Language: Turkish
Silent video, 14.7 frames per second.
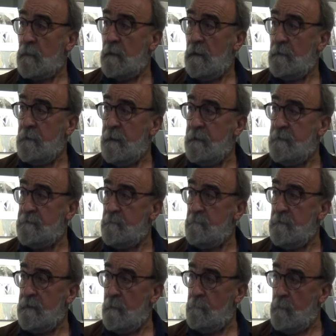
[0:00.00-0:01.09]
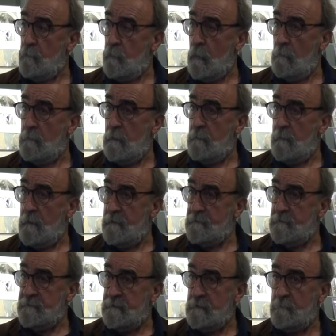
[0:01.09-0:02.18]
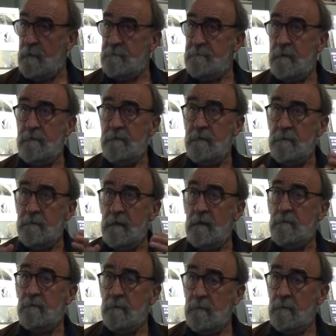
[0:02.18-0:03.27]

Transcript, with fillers: Yani eğitim diye bir problemi bence sil baştan yeniden